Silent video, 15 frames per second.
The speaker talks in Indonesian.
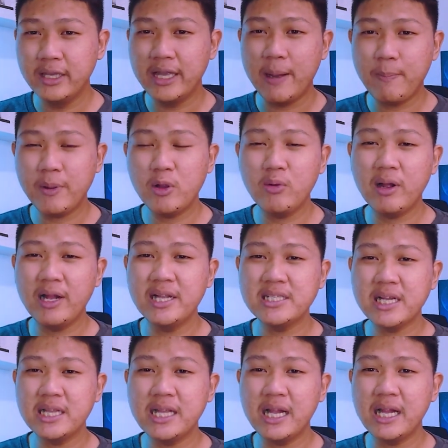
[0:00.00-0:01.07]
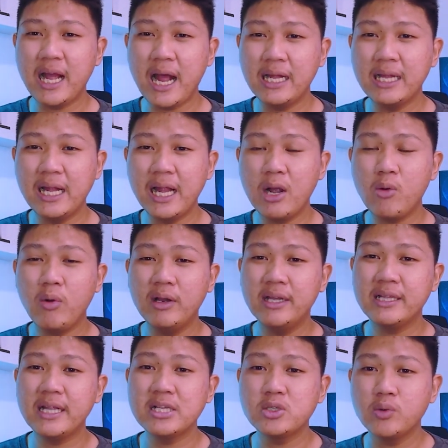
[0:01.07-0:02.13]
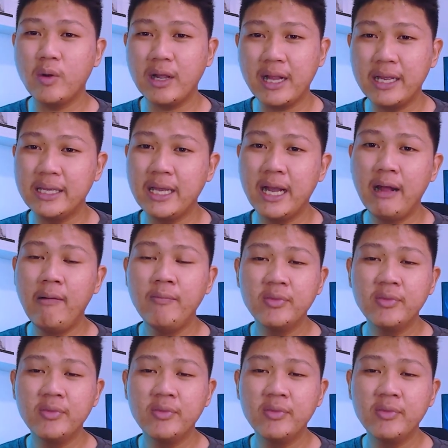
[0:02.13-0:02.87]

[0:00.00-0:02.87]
yang perlu kalian catat adalah kualitas suaranya.